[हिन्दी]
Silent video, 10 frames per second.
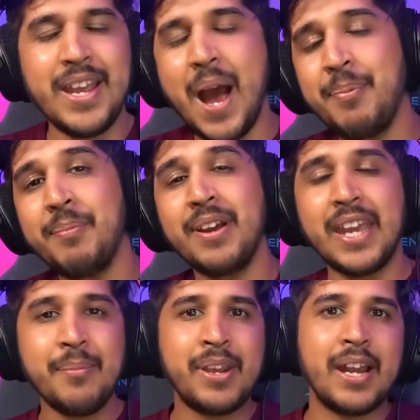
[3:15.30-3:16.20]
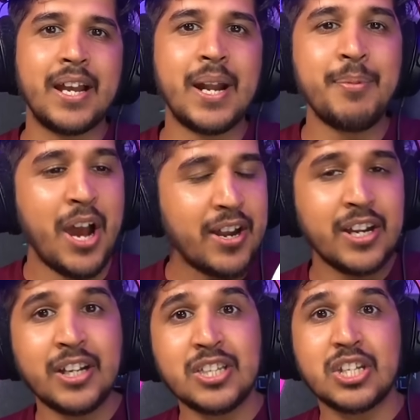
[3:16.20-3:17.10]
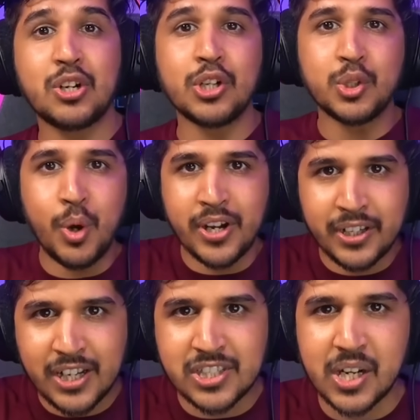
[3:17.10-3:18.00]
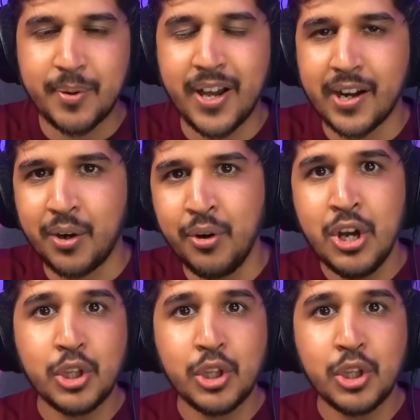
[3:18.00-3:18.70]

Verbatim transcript: यहाँ पर मैं गेम खेलकर अपने 100 के स्ट्रिक को 200 का स्ट्रिक बना रहा हूँ